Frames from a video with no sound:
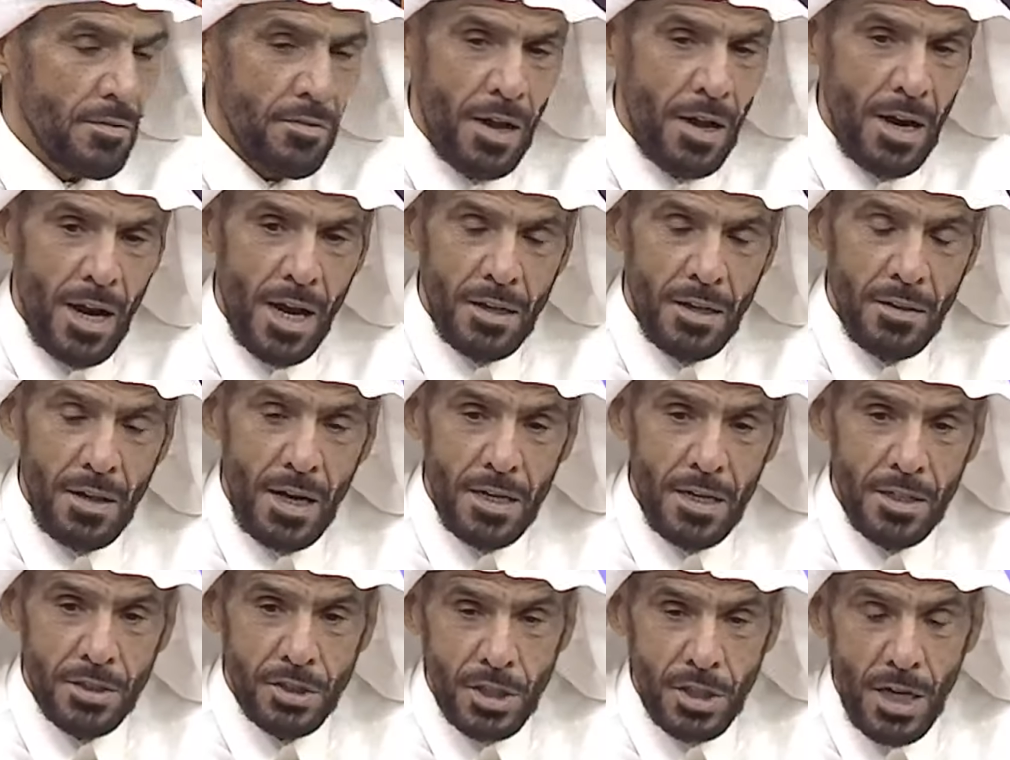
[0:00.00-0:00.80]
فالارض
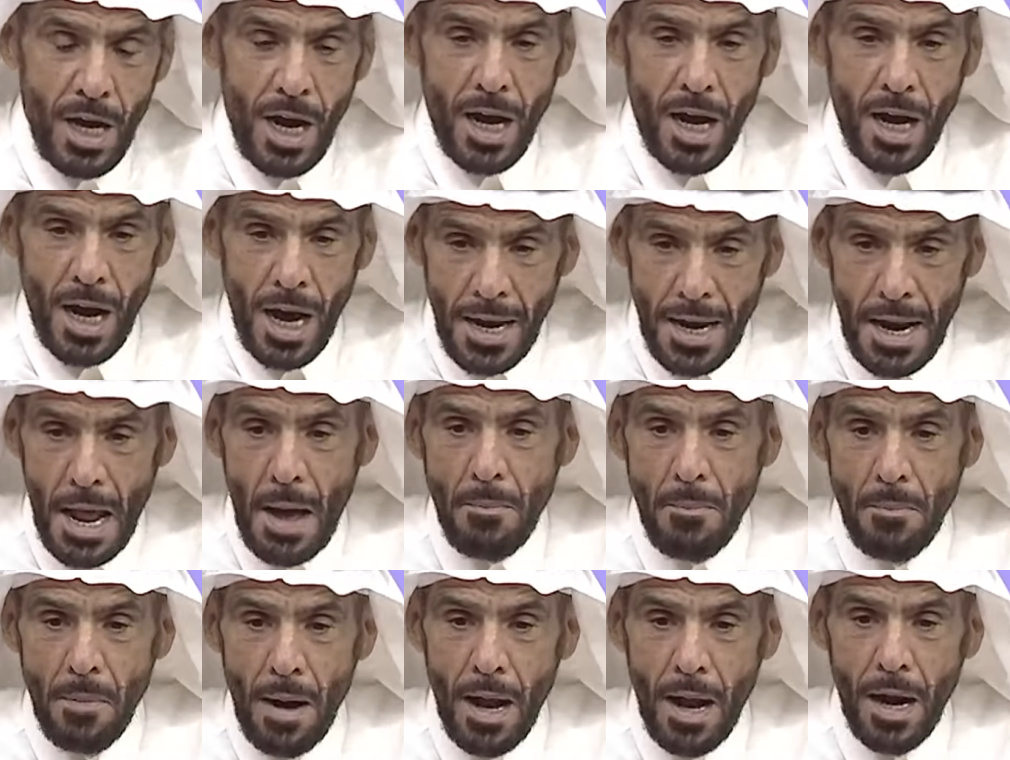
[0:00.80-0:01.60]
اللي يجيها
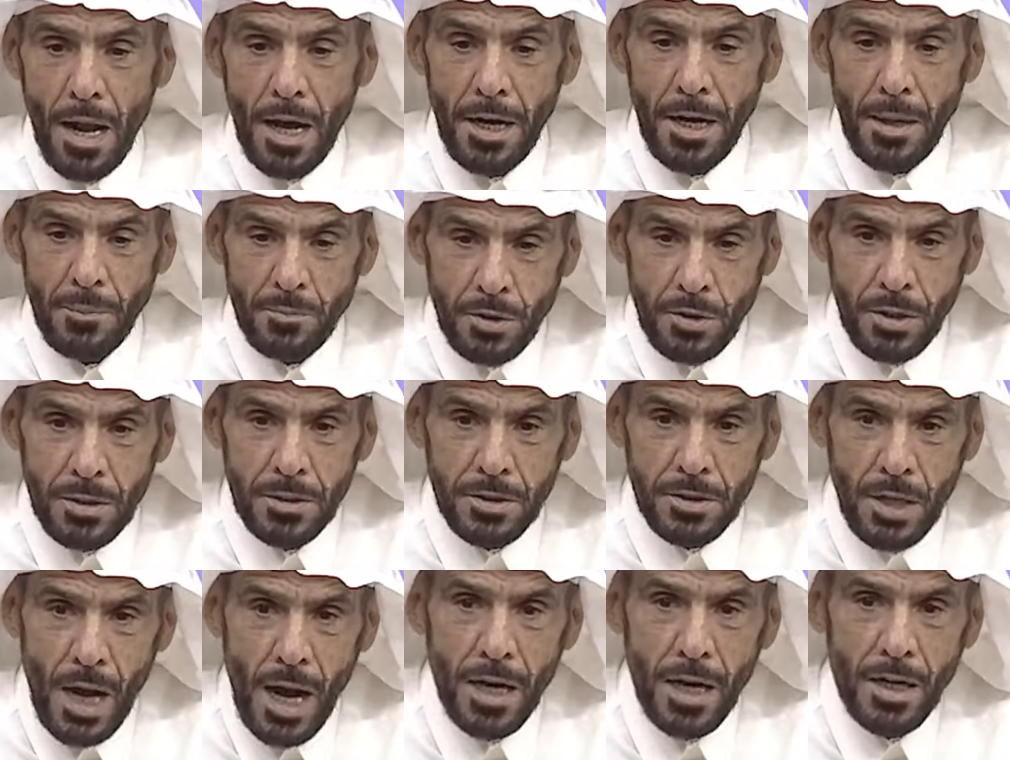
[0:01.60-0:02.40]
غنم الغنم
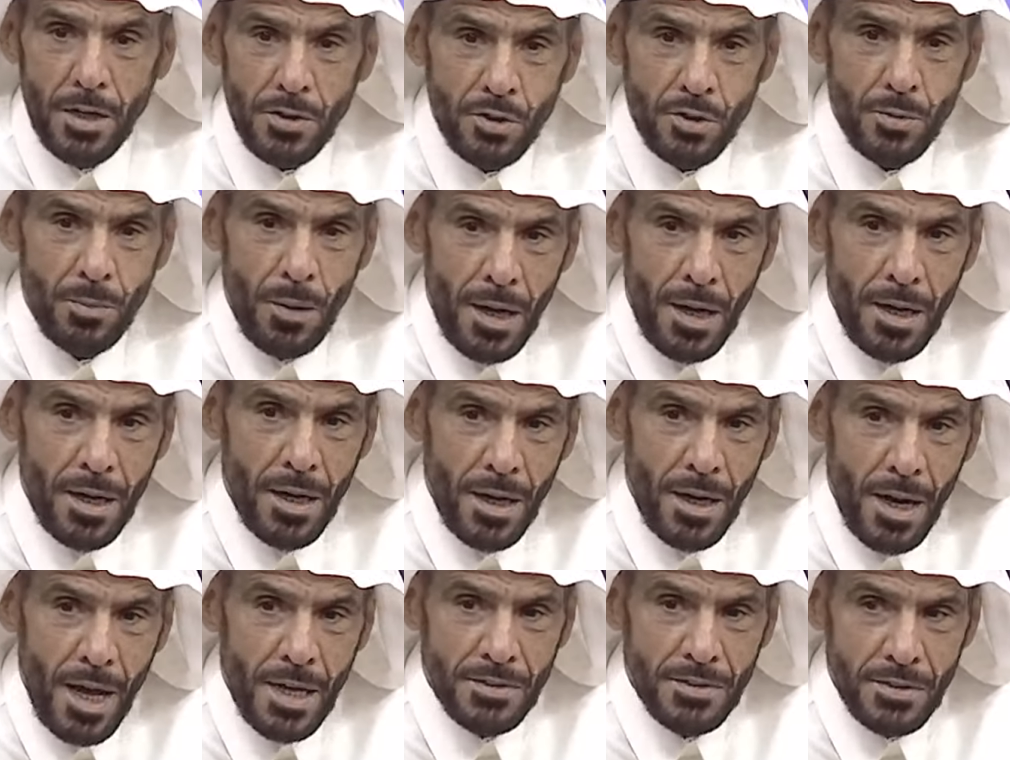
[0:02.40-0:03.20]
تاكل سبحان
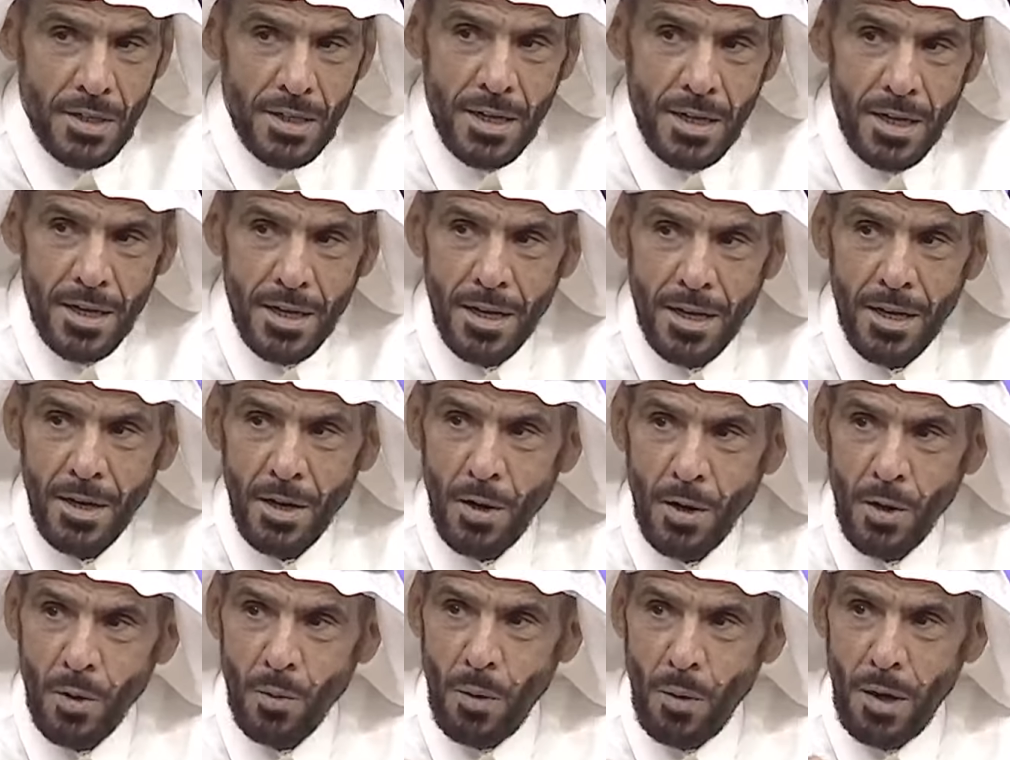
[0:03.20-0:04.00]
الله زي
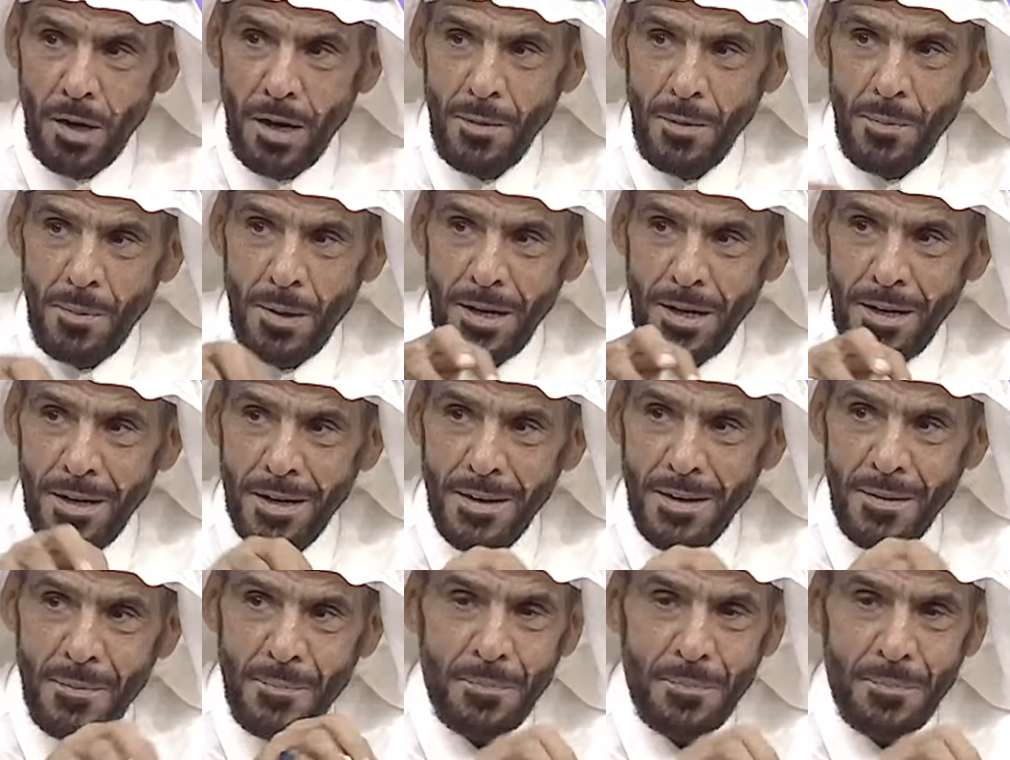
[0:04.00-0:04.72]
والابل